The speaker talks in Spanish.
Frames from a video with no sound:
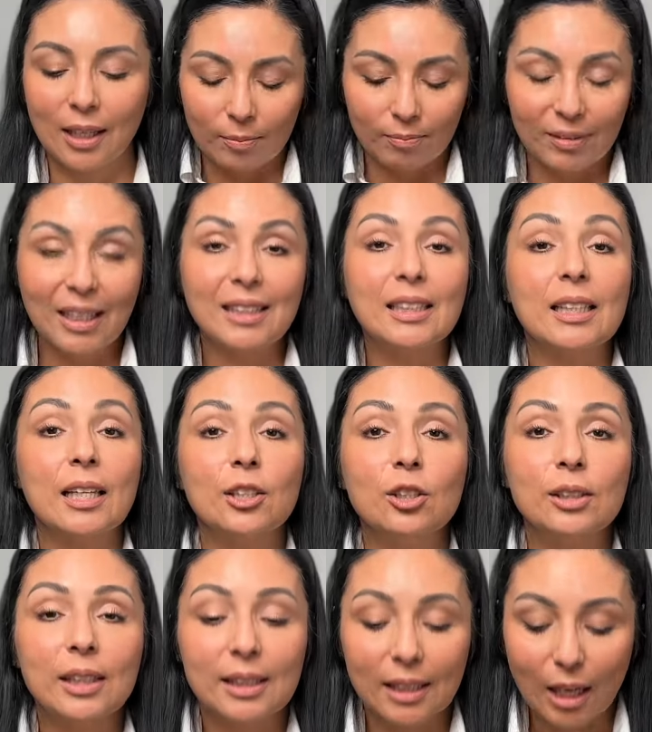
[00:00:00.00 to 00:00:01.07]
Gracias a Dios
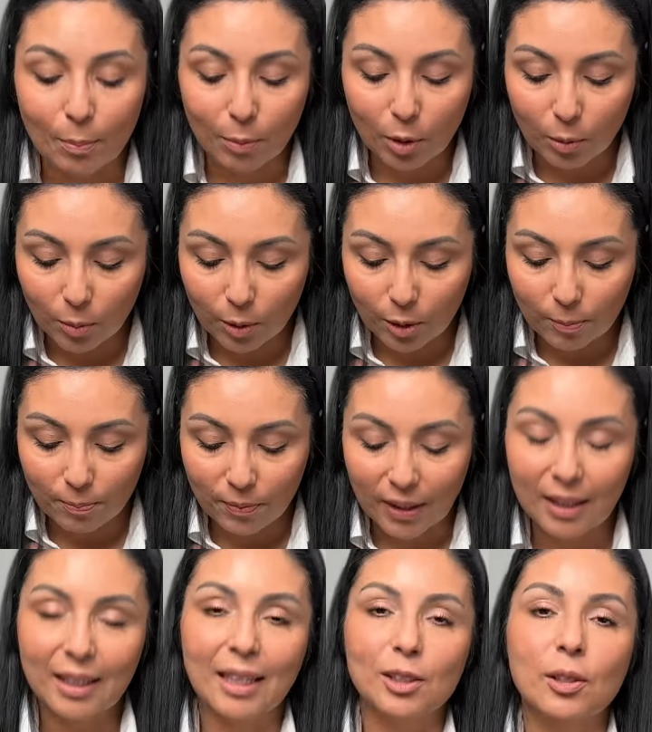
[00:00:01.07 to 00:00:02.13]
que se le aprobó
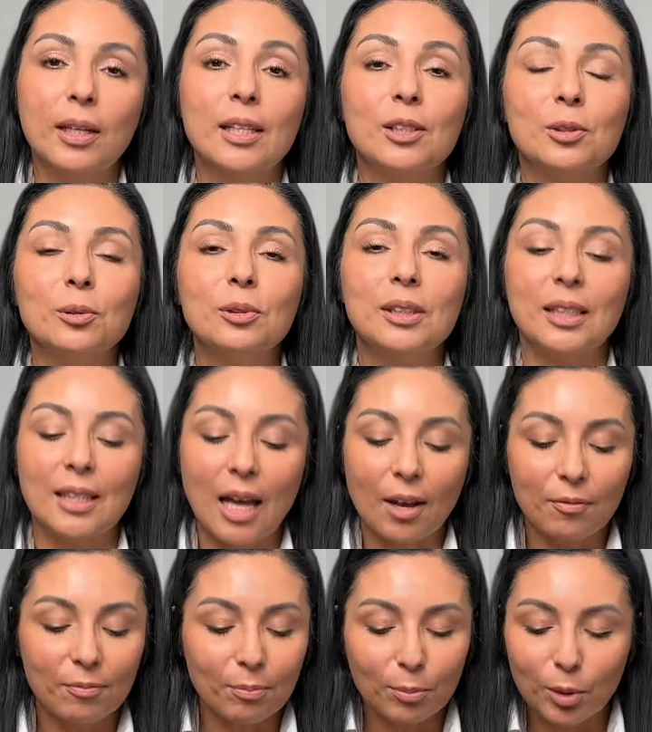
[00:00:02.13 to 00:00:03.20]
el caso a Jesús y ya
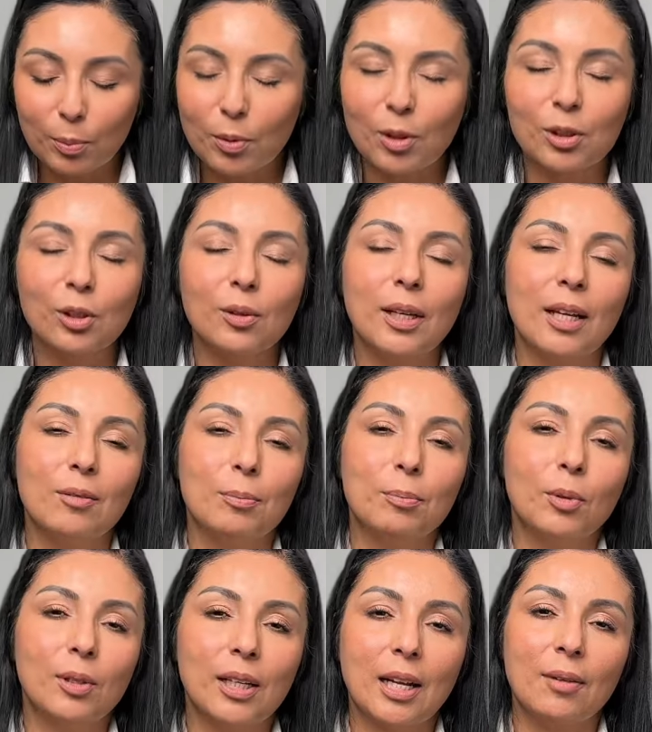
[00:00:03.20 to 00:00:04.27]
muy pronto él
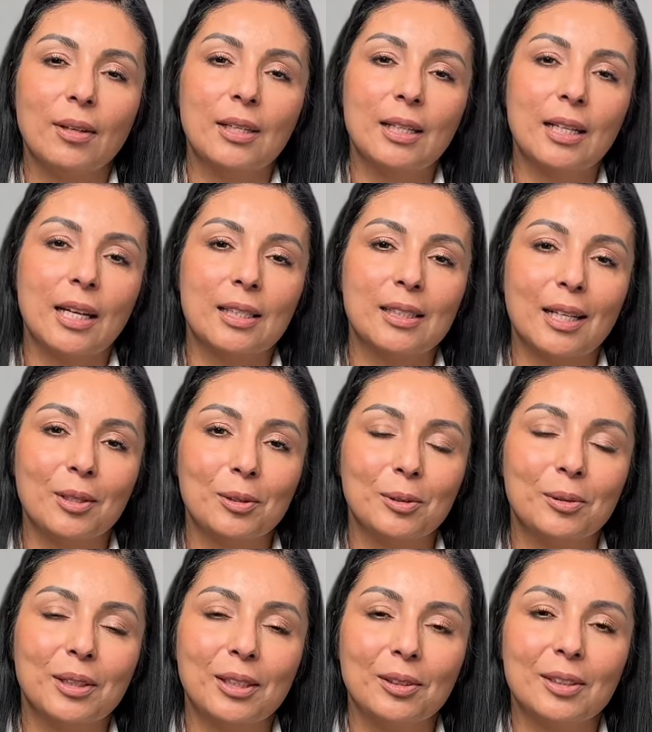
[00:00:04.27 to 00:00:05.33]
podrá venir a Estados
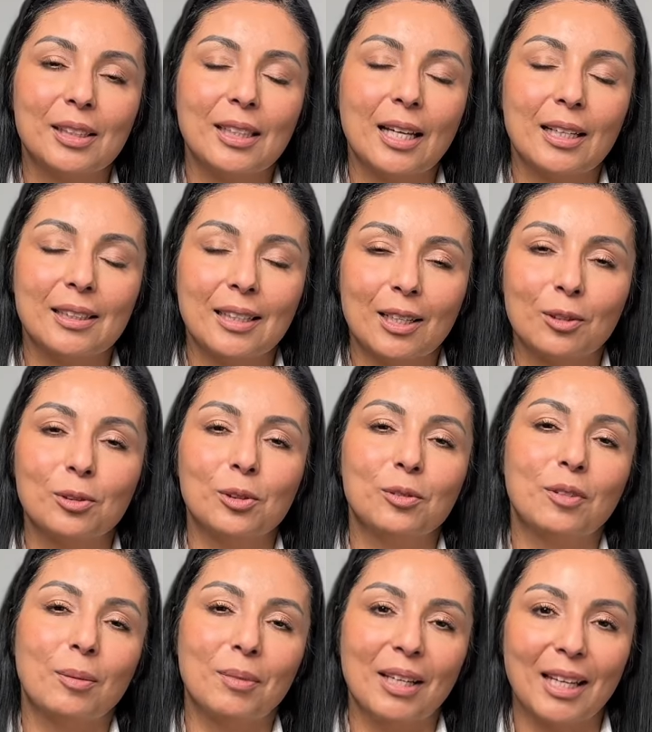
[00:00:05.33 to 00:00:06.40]
Unidos y ya estar con su
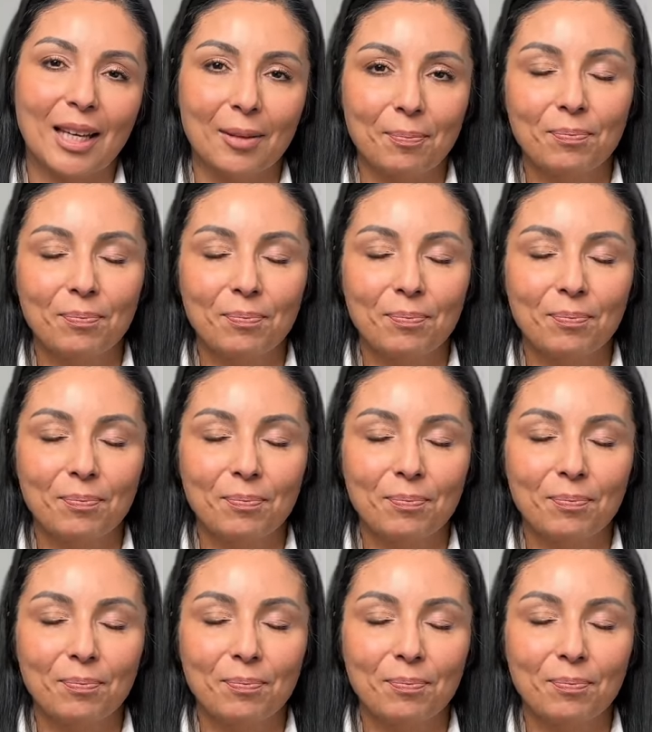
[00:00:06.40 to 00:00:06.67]
familia.